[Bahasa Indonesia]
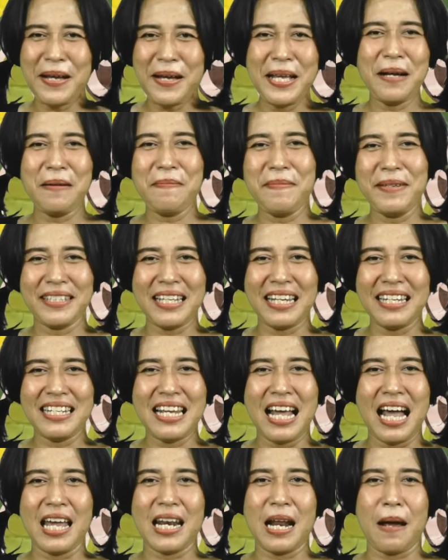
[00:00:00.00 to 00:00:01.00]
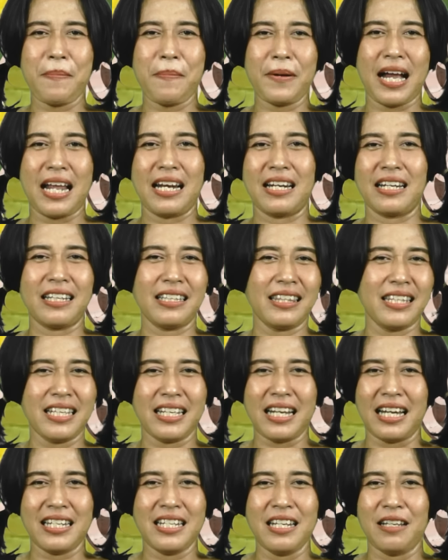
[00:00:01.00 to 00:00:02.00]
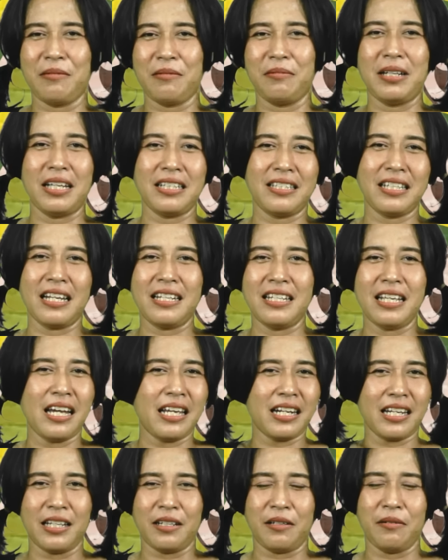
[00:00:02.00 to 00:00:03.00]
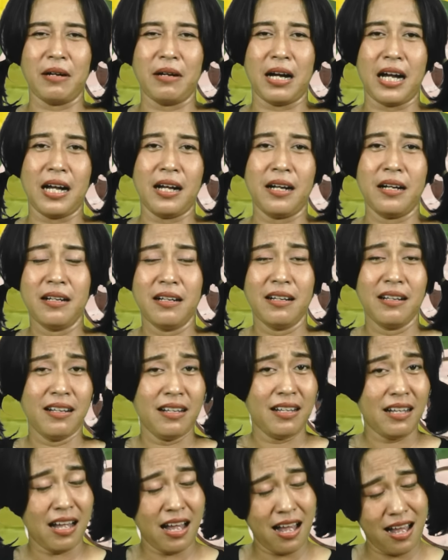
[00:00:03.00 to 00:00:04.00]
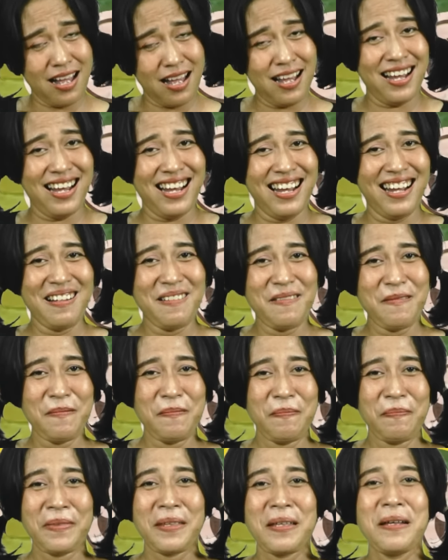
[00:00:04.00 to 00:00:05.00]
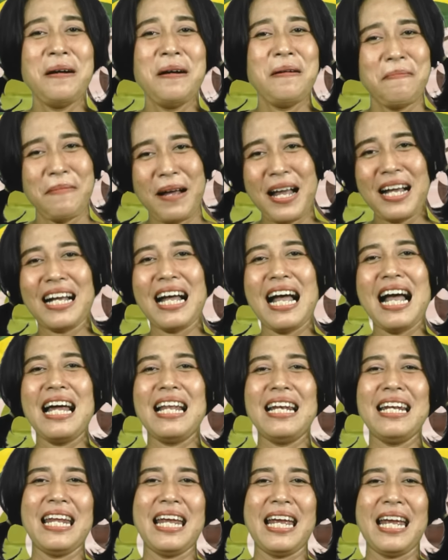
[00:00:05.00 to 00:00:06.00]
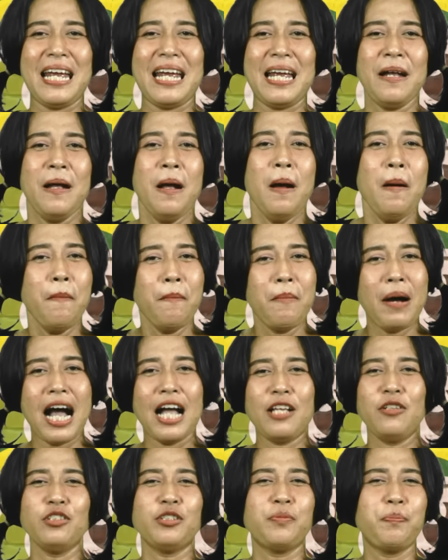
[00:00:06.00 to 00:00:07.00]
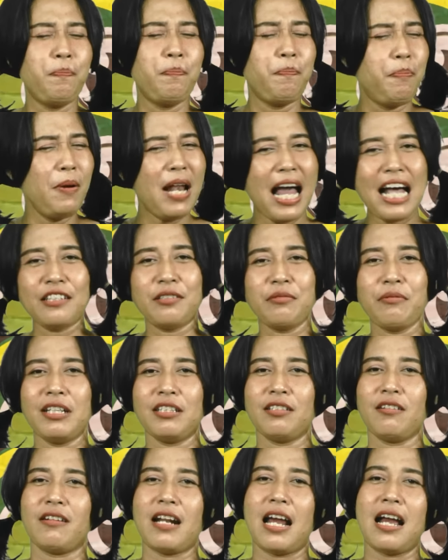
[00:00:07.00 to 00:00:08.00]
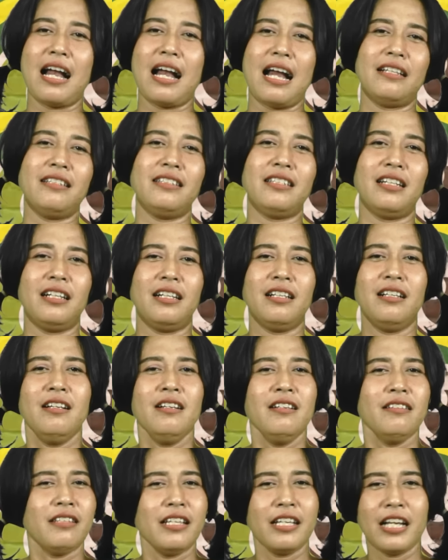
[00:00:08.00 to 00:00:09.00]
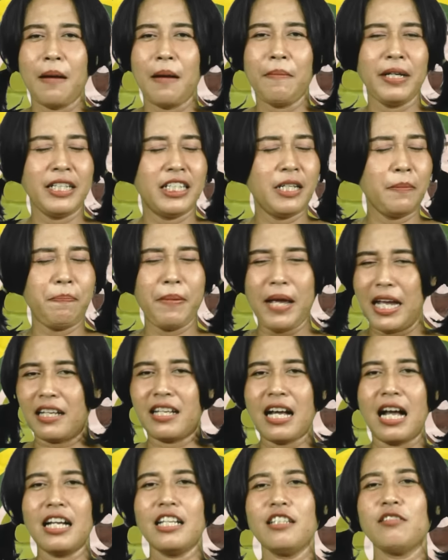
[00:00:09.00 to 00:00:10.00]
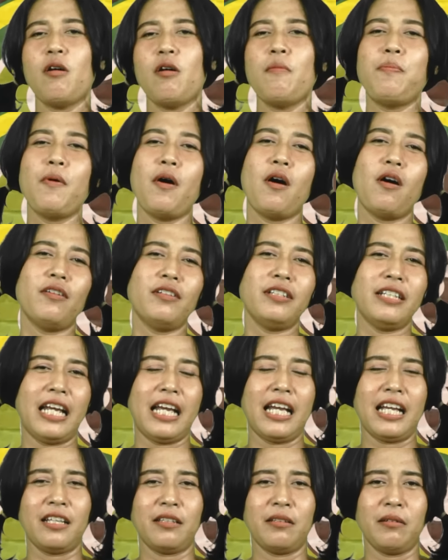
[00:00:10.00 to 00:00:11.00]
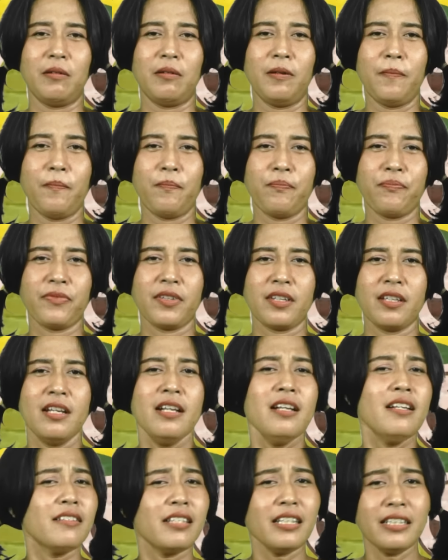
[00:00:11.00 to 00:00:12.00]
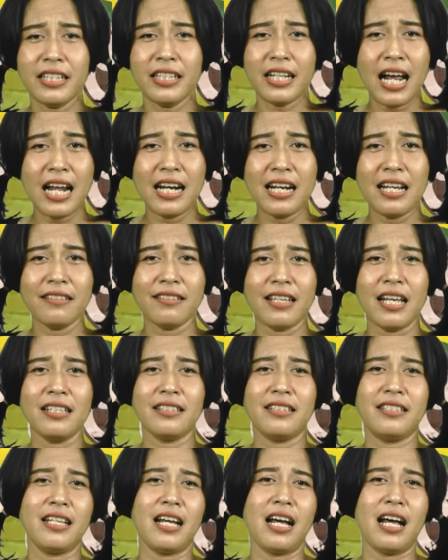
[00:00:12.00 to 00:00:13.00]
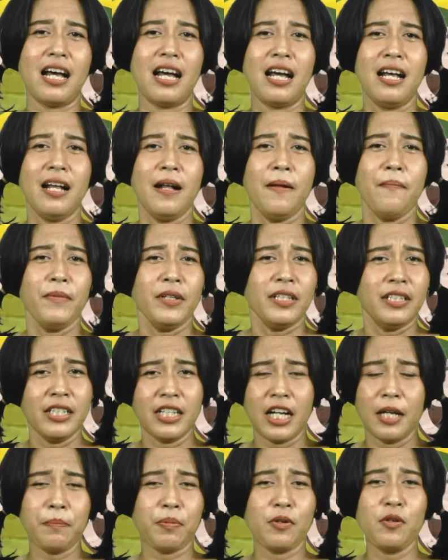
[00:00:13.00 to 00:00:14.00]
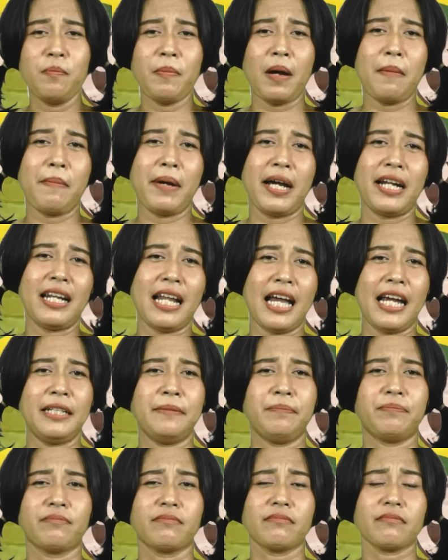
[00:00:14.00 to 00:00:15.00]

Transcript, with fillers: Apa yang bisa diharapkan ketika dia sudah jadi RI 2? Hah? Makane Mbak Yus blas wes orang ngandel sing ameh dipegang iso sopone gitu loh. Sederhana saja dengan perumpamaan lain.